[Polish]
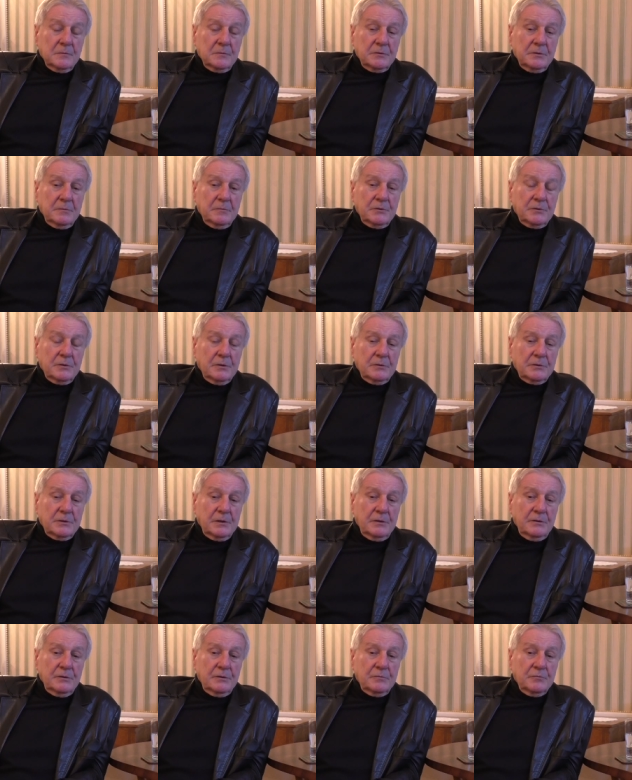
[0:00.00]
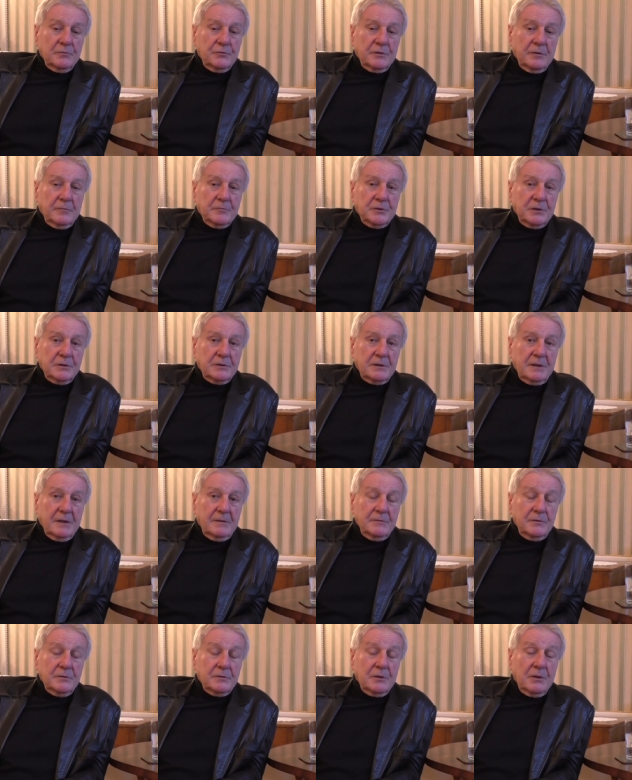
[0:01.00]
żeby się ożenić, musiał
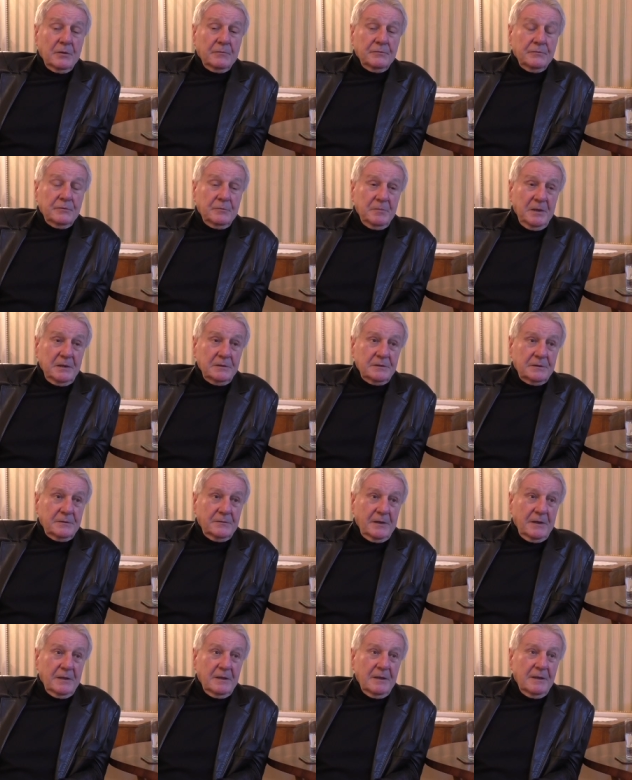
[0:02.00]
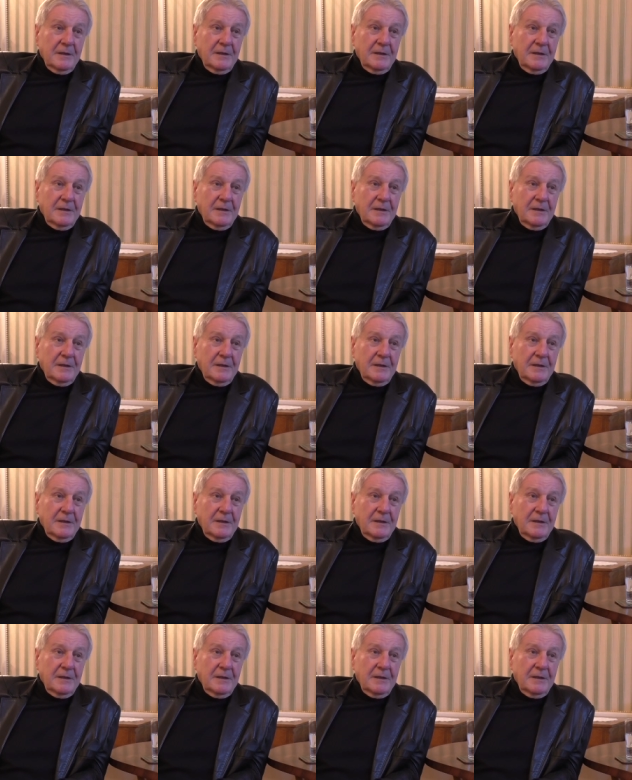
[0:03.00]
przedstawić dowód męstwa